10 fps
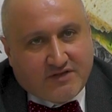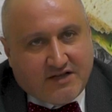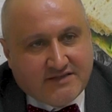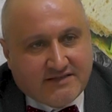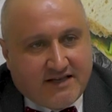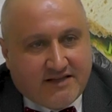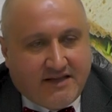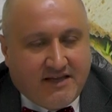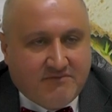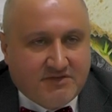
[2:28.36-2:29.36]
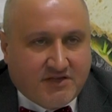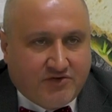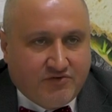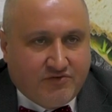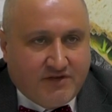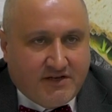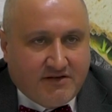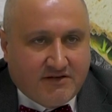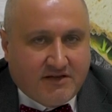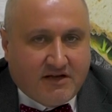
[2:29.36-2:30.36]
daha ziyade elimizdeki
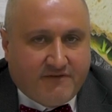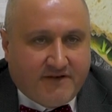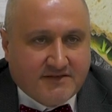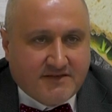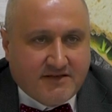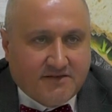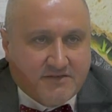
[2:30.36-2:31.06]
ürünleri daha fazla